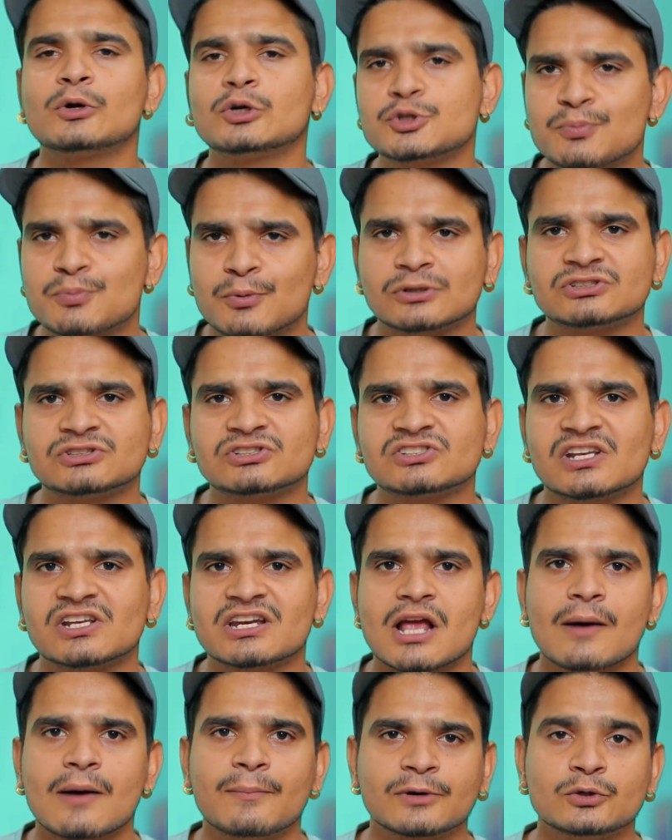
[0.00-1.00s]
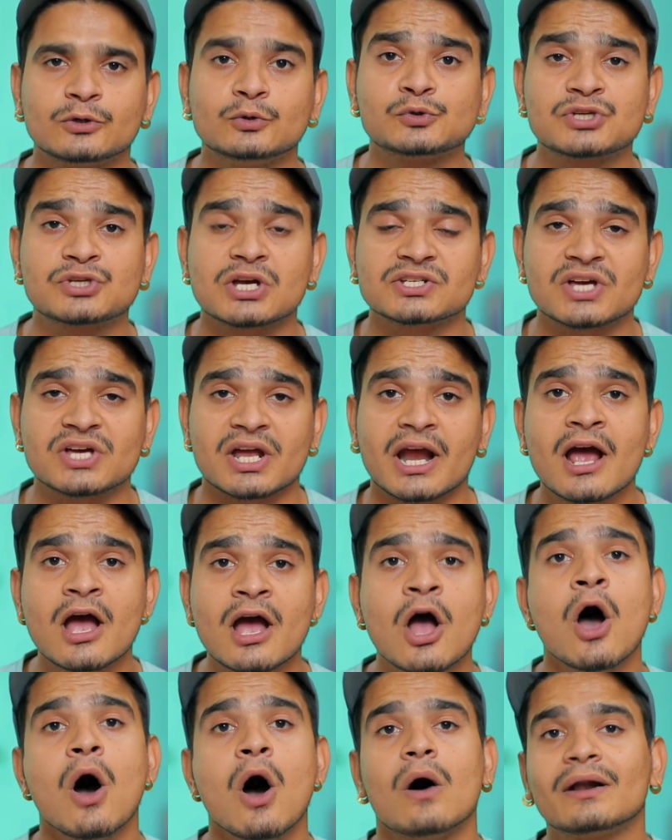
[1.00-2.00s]
नॉच प्रोसेसर यहाँ पर यूज़ किया जा रहा
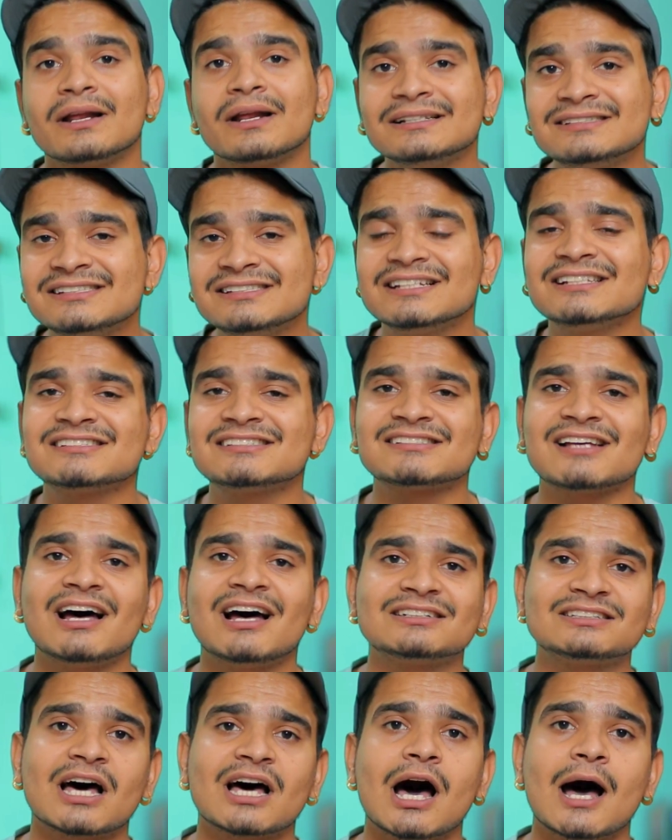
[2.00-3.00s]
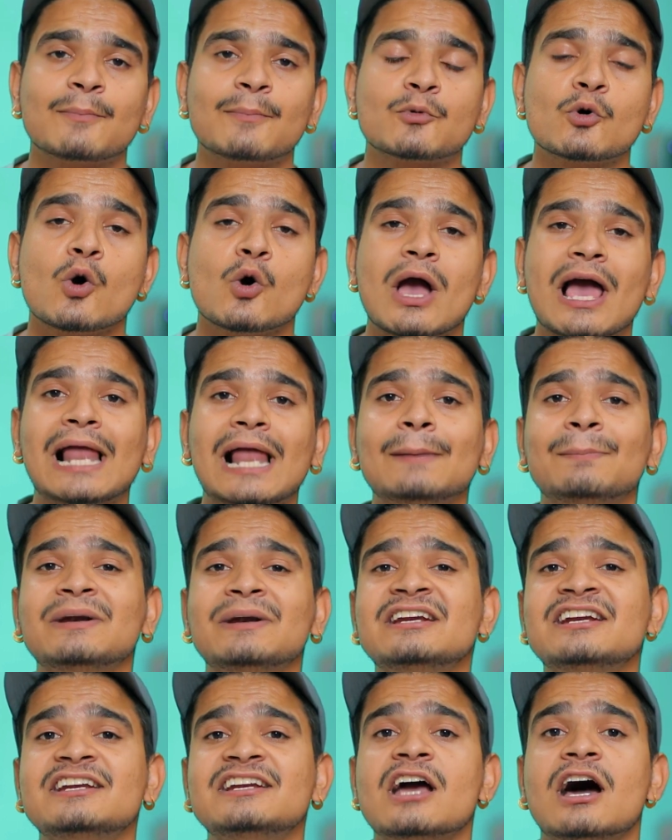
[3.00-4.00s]
है और इसी के साथ आपको एल पी
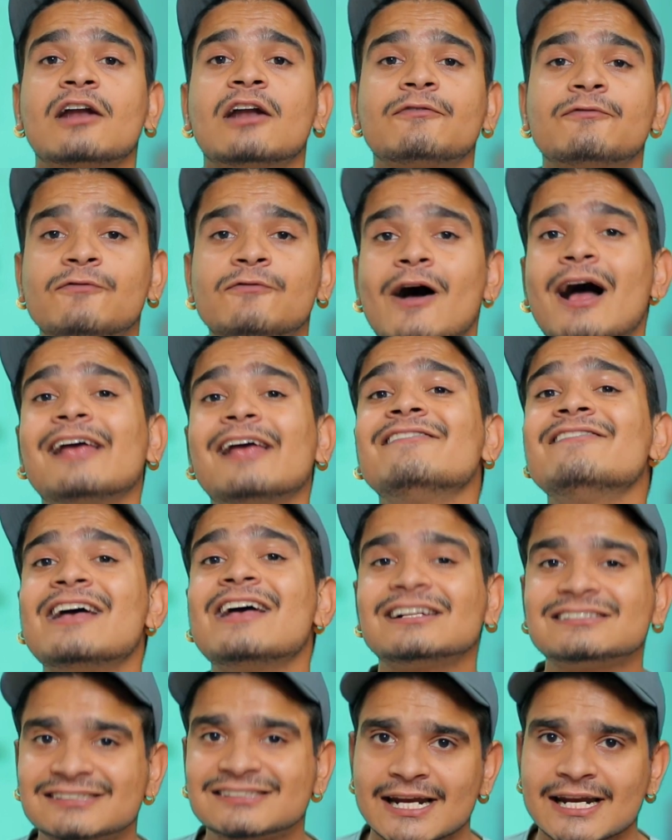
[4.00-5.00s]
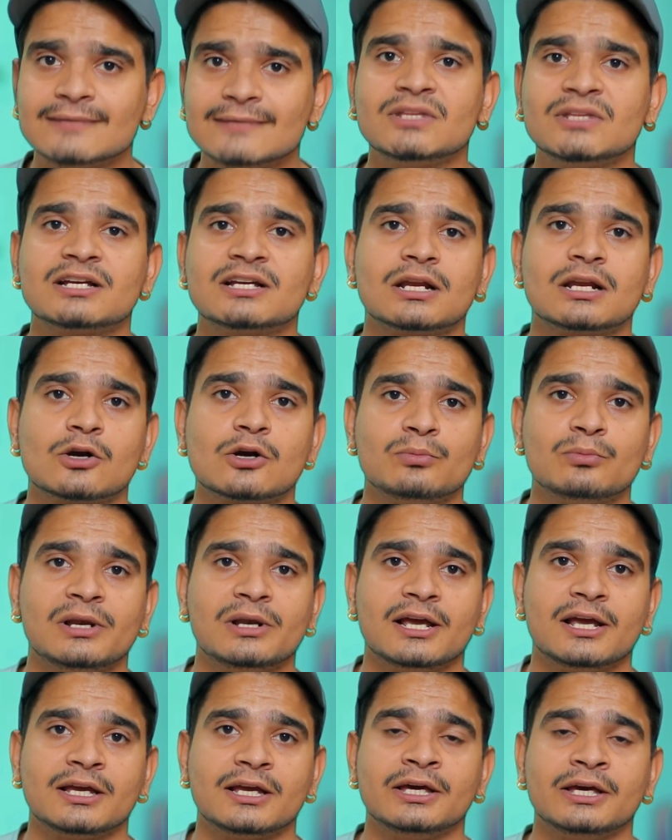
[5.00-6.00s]
डी डी आर फाइव एक्स रैम देखने को
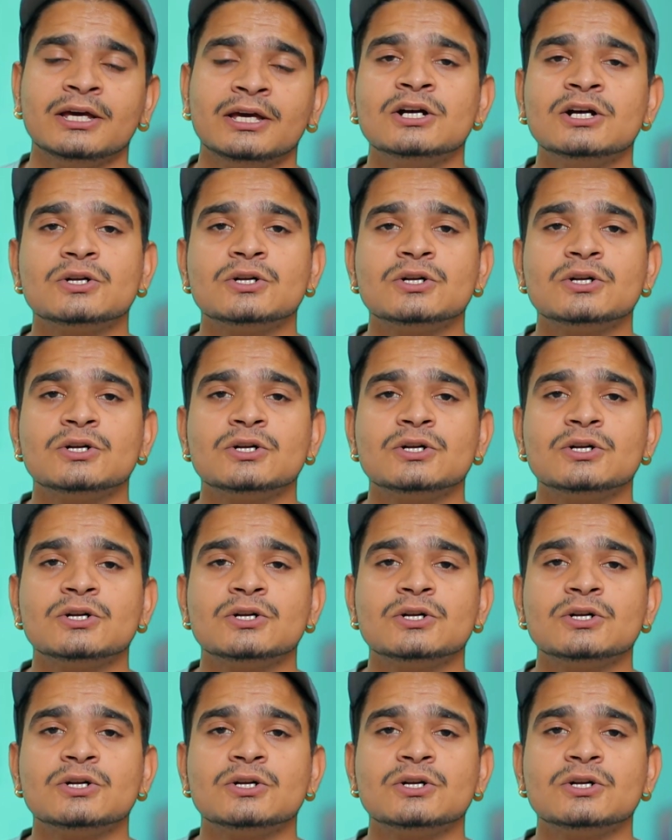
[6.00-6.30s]
मिलेगी